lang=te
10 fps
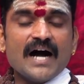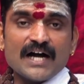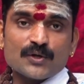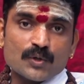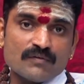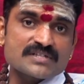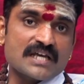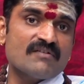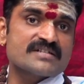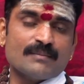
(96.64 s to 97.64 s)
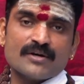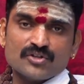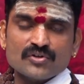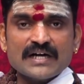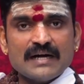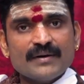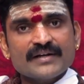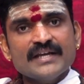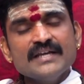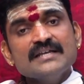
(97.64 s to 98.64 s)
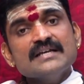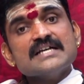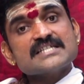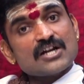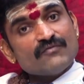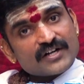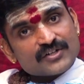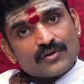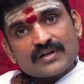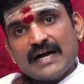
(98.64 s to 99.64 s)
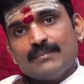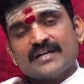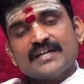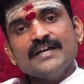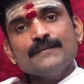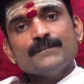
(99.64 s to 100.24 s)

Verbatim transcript: ఆ గురువు సర్వసమర్థుడు కాబట్టి సర్వజ్ఞుడు కాబట్టి